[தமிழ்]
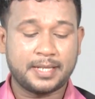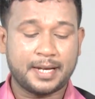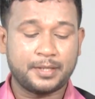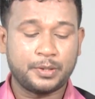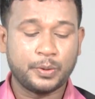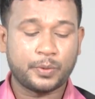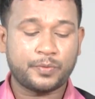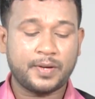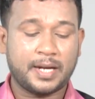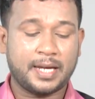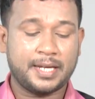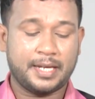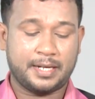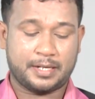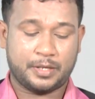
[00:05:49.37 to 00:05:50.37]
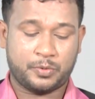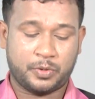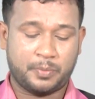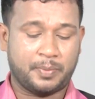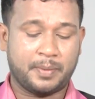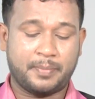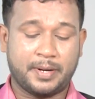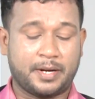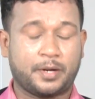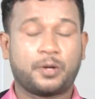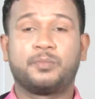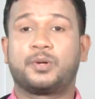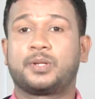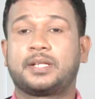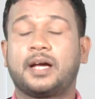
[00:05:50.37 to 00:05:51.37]
தன் துர்வலை என்று
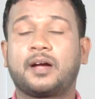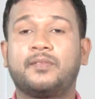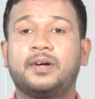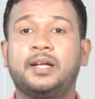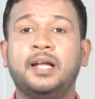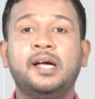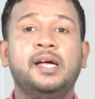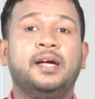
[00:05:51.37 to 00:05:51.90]
குறிப்பிடப்பட்டிருக்கும் ஒரு தகவல்